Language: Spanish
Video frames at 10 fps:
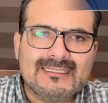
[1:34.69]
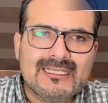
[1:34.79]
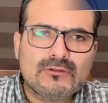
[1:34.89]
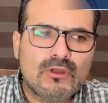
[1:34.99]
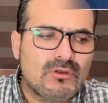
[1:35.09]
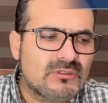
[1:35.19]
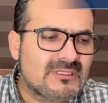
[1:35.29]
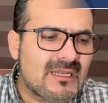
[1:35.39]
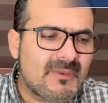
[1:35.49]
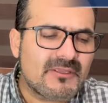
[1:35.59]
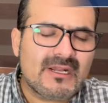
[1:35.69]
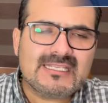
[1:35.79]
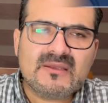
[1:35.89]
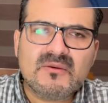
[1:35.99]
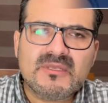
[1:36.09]
Ya todos, la mayoría
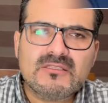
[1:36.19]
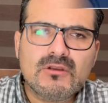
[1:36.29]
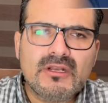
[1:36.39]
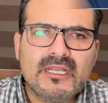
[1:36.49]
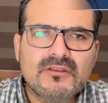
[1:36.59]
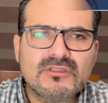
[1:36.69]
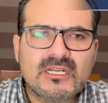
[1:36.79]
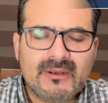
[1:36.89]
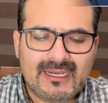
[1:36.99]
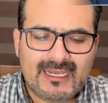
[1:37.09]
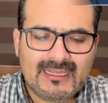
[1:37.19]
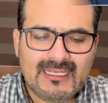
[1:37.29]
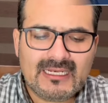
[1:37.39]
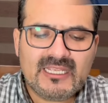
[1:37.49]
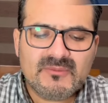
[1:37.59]
sabe mi historia. Yo trabajé en
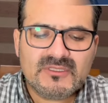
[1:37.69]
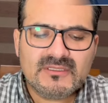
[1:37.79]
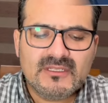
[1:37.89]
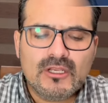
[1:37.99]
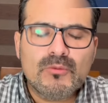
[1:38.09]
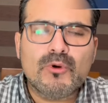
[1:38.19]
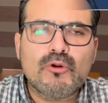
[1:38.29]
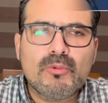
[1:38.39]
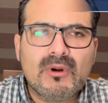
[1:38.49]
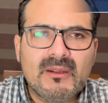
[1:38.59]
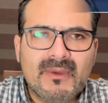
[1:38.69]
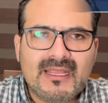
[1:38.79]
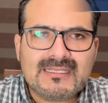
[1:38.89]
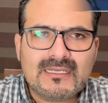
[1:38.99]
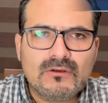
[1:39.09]
el IMSS por un problema
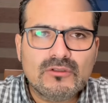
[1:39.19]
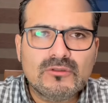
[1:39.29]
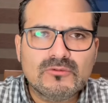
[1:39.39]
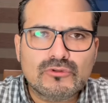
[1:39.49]
de salud.